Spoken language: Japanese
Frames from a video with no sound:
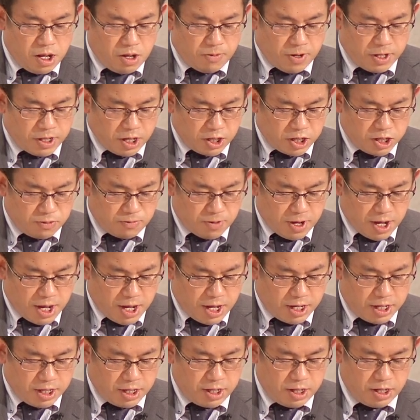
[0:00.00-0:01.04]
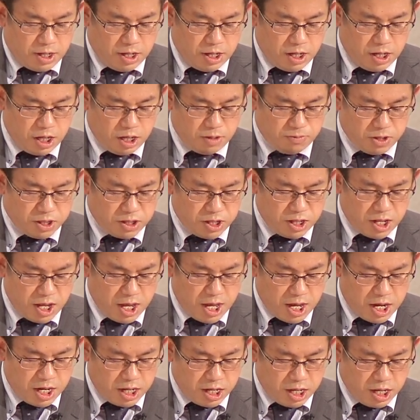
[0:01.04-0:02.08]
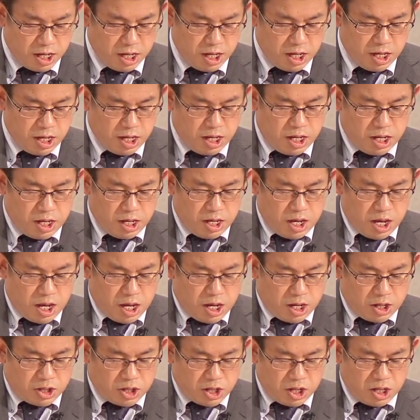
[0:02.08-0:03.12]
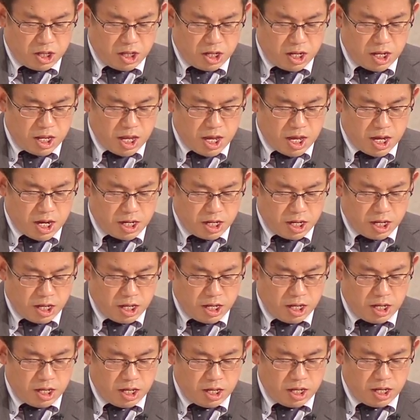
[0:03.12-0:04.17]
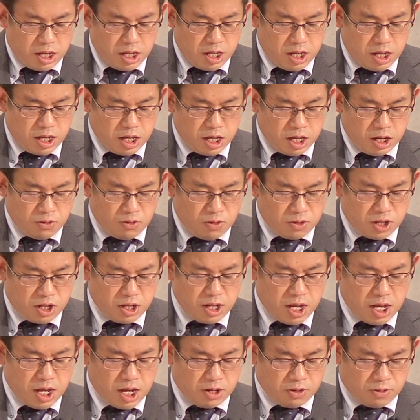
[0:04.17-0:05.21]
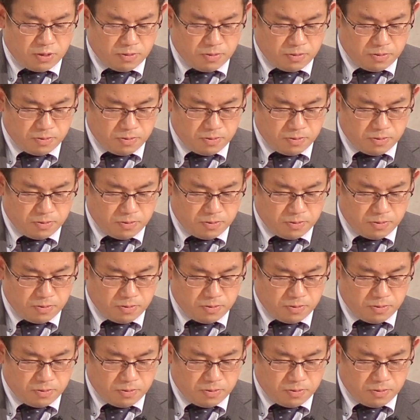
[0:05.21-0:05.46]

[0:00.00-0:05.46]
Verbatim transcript: 私は道であり、真理であり、命である。